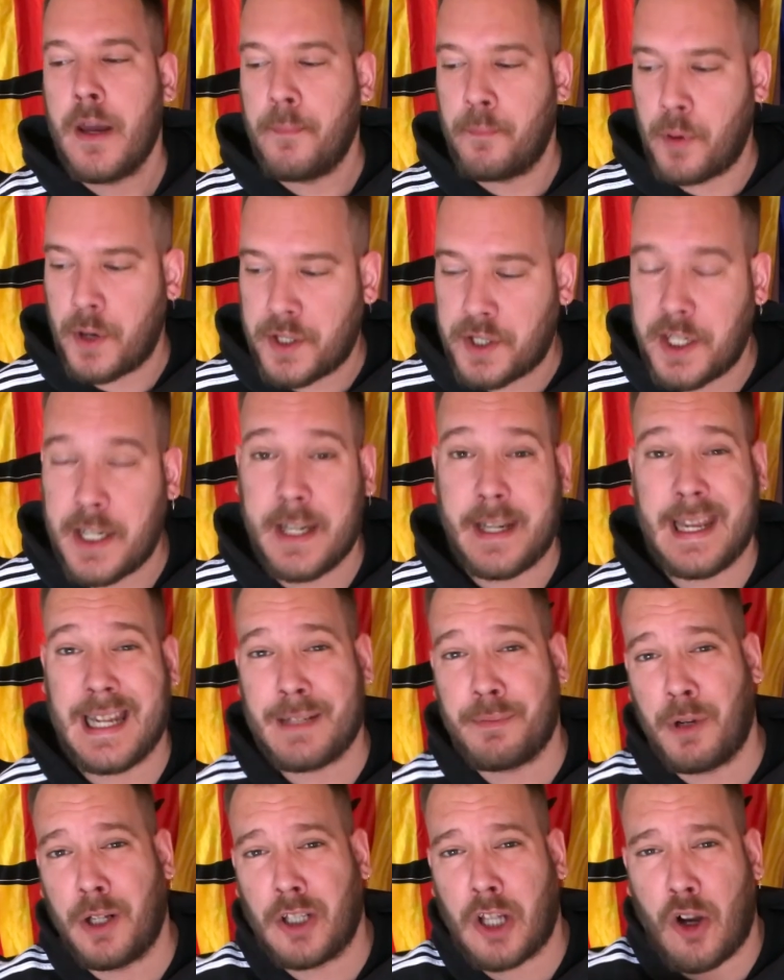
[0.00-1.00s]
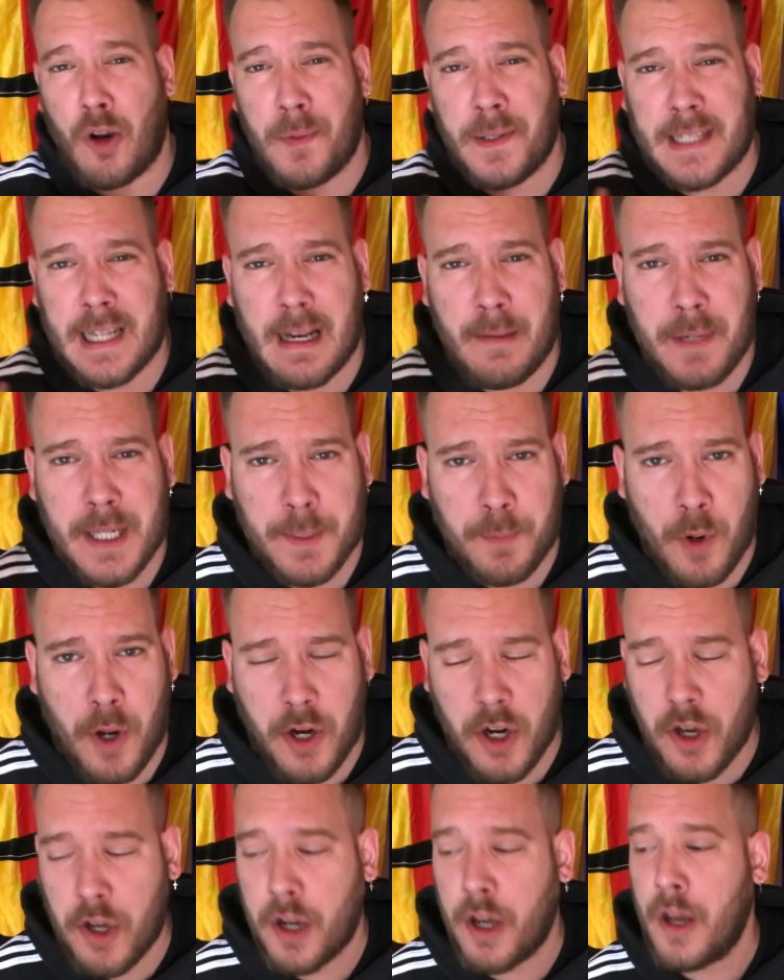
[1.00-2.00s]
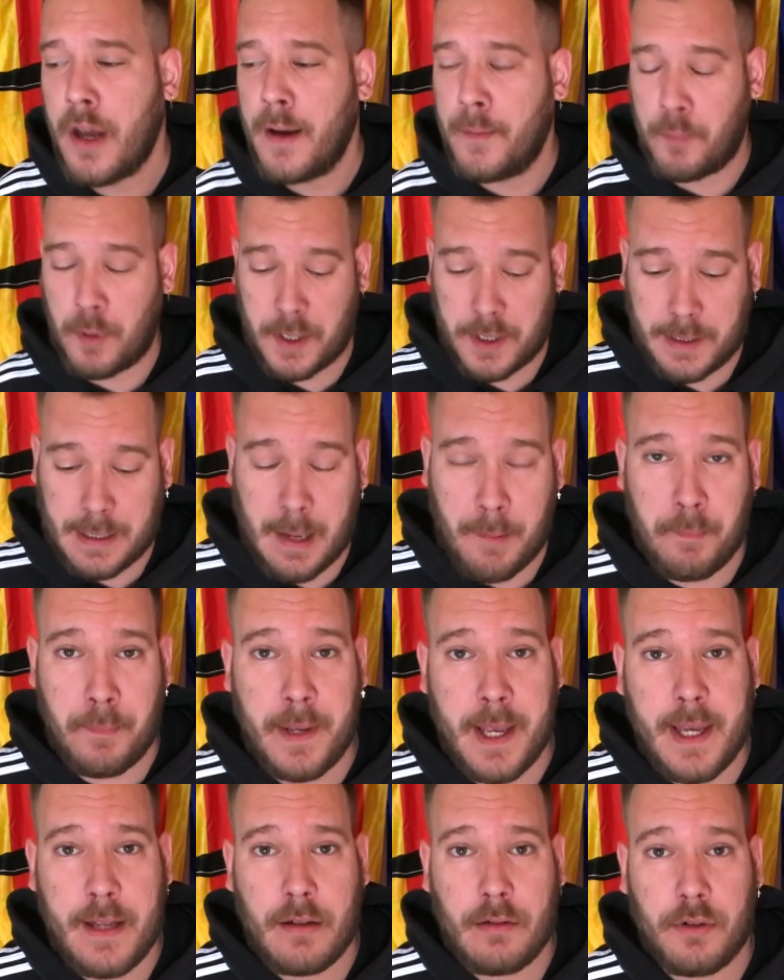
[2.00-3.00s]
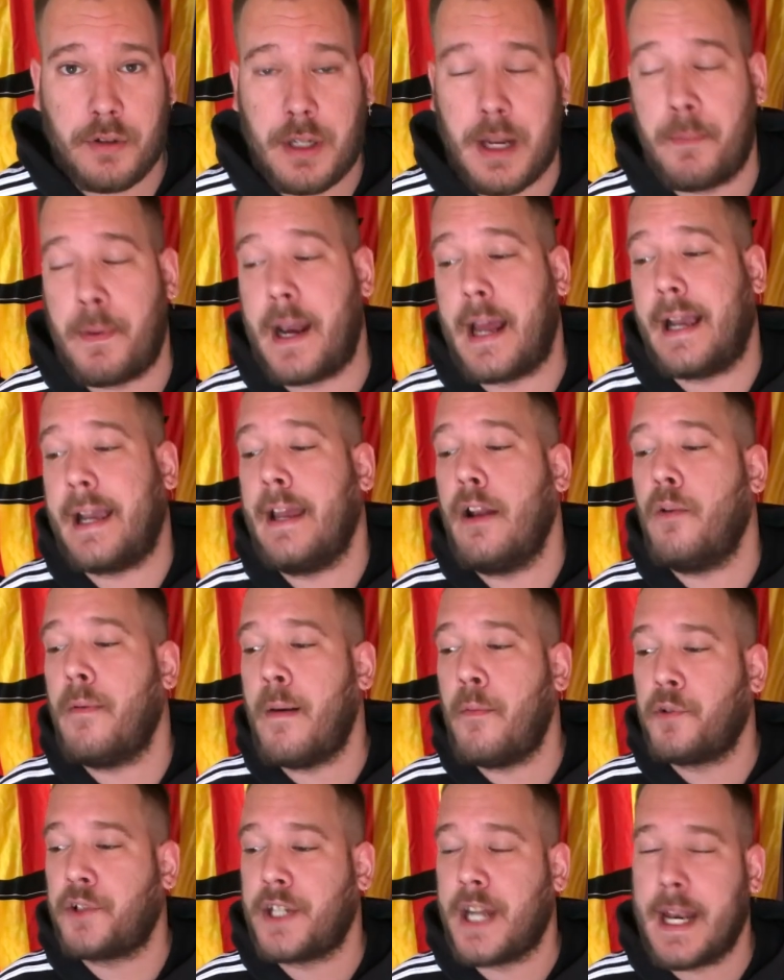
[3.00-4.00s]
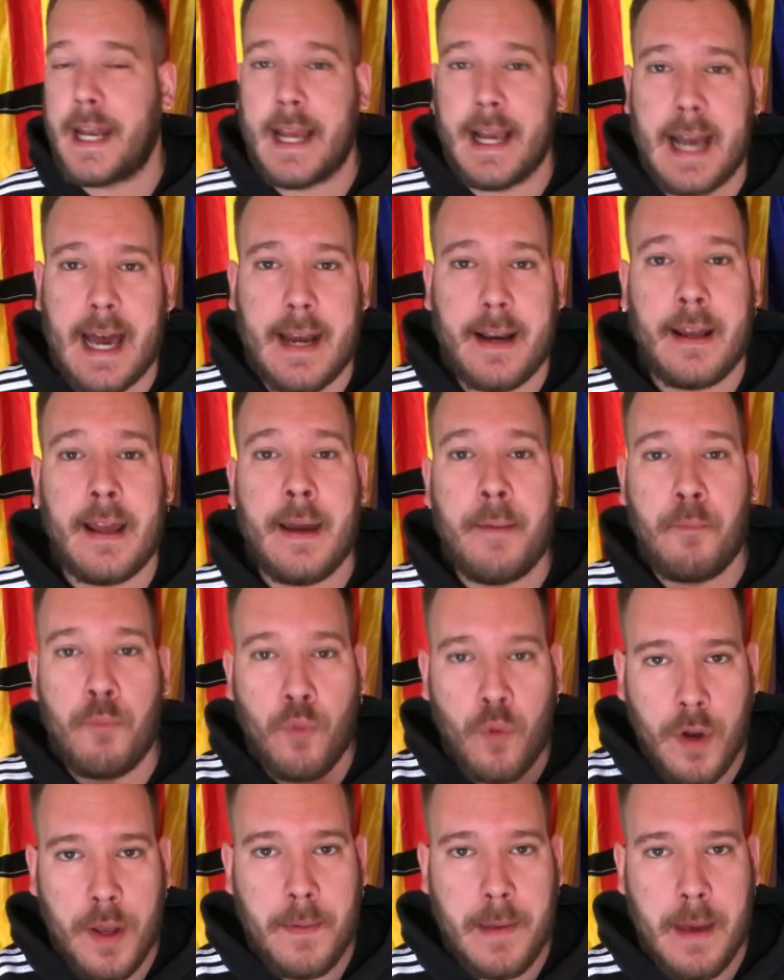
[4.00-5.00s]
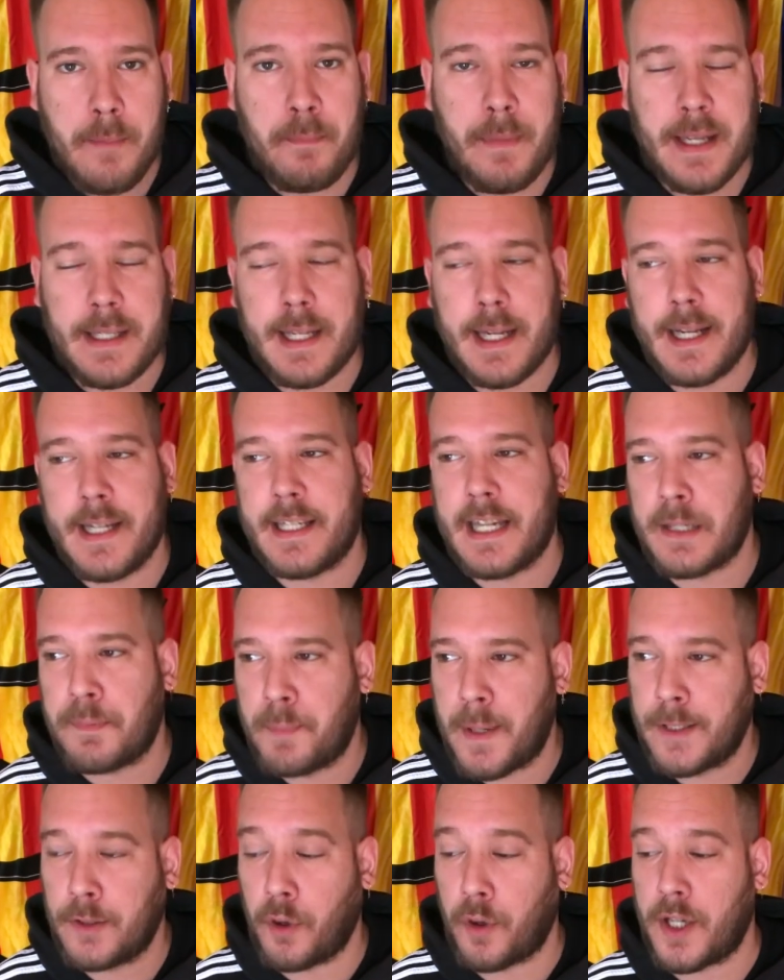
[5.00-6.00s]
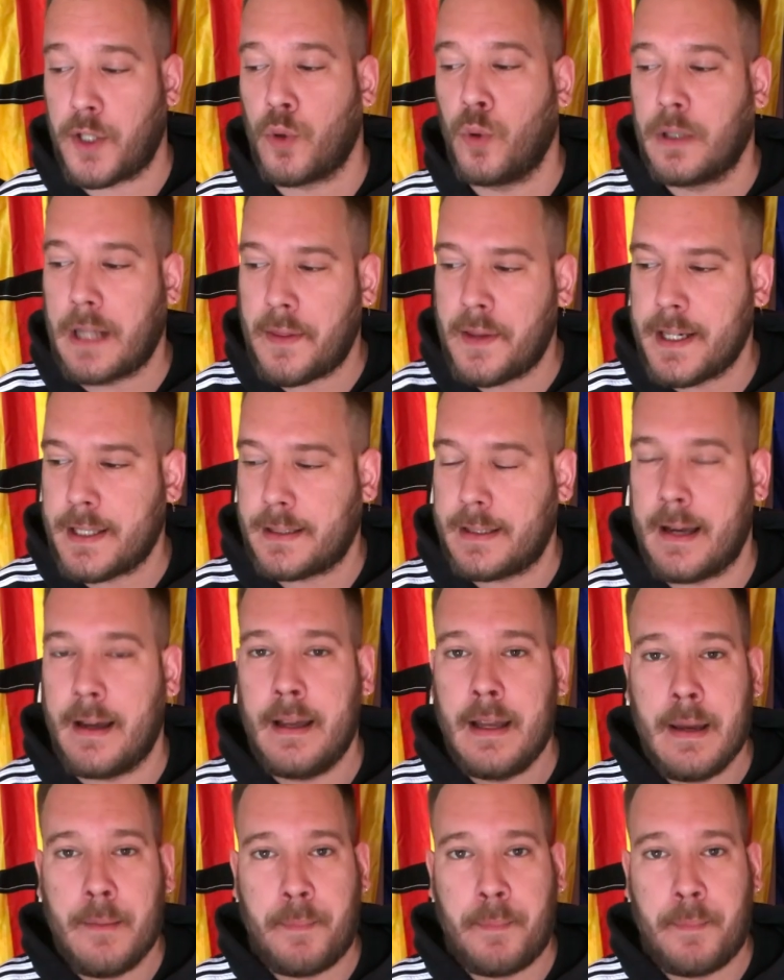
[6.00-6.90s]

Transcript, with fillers: Pues sí. ¿Que has vuelto a cometer el mismo error? Pues también. O sea, ¿para qué lo vamos a negar? Muy bien Messi en ese aspecto resultadista.